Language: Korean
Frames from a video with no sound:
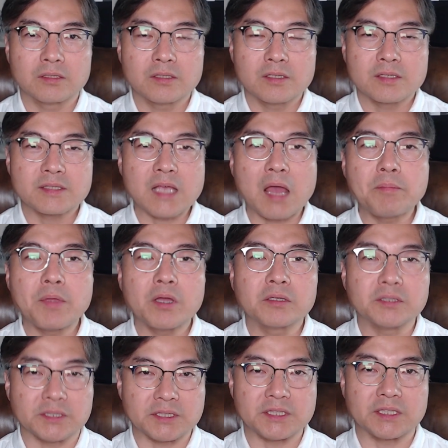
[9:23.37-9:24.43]

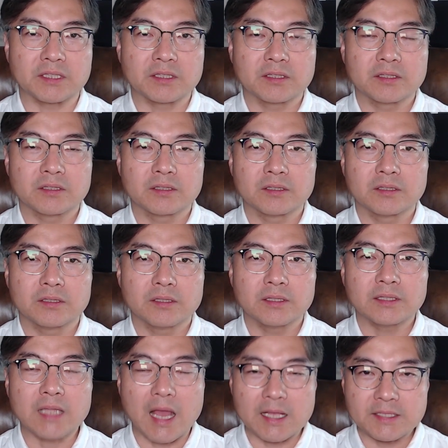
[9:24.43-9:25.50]
사명의식,
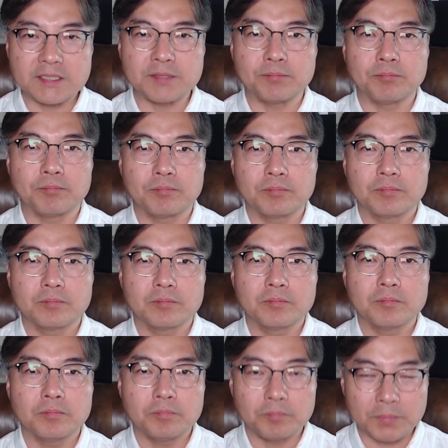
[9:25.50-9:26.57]
다짐,
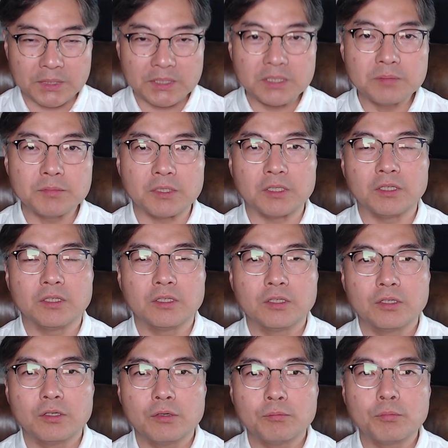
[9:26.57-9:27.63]
믿음을
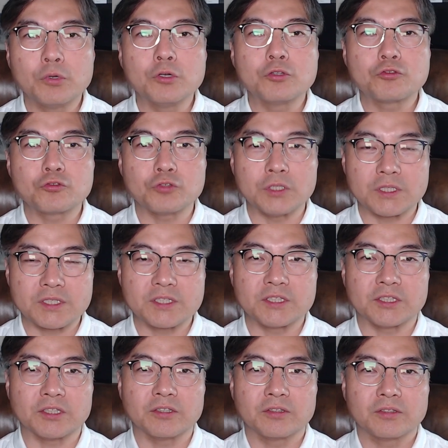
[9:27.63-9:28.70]
볼 수
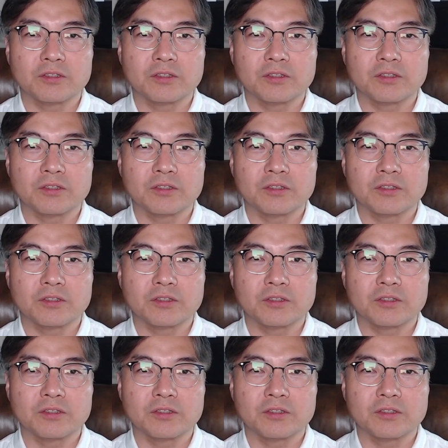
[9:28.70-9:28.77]
있죠.